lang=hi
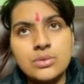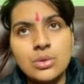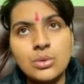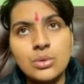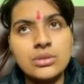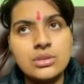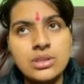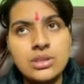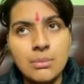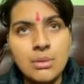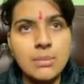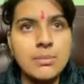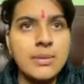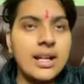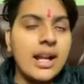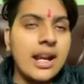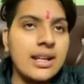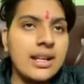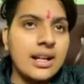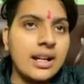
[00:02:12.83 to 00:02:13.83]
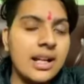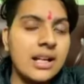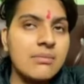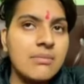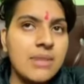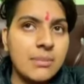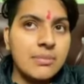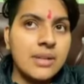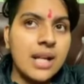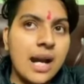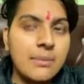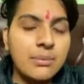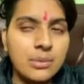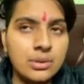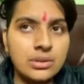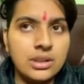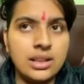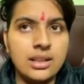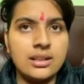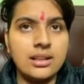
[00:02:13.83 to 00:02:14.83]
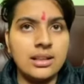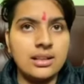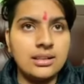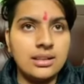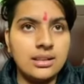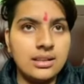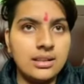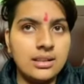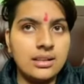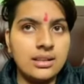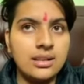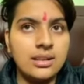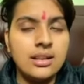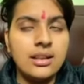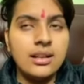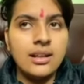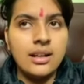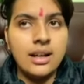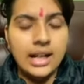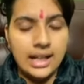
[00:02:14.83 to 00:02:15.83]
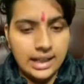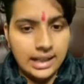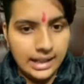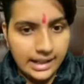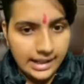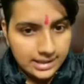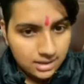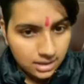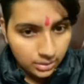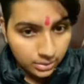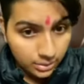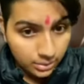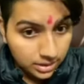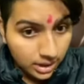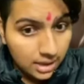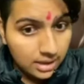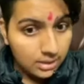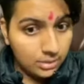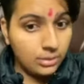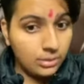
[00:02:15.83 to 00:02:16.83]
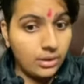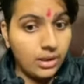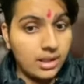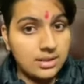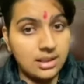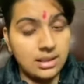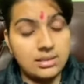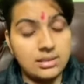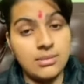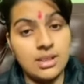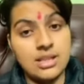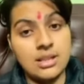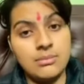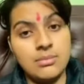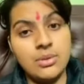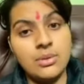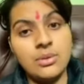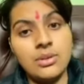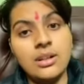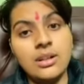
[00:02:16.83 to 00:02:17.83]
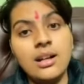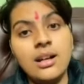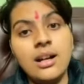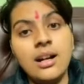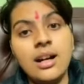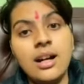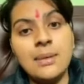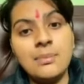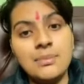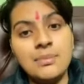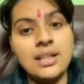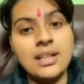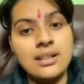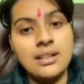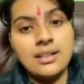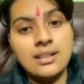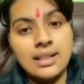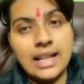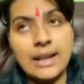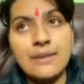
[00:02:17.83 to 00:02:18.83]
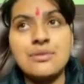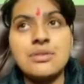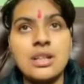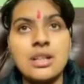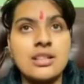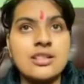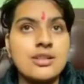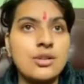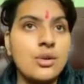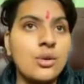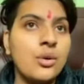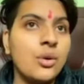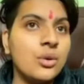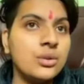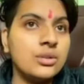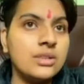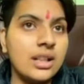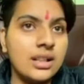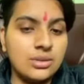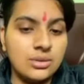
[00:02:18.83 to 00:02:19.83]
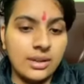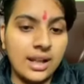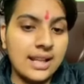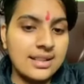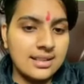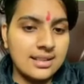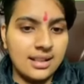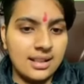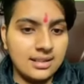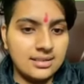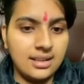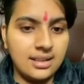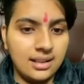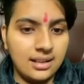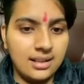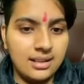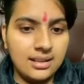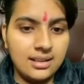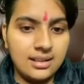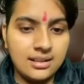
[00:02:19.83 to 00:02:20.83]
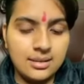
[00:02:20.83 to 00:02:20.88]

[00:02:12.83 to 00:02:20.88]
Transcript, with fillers: उन सभी में कहीं ना कहीं मैं अपने आप को देख रही थी कि हाँ ऐसा होता है लोगों के साथ में जब लोग अपने लाइफ से किसी को खोते हैं तो कैसा लगता है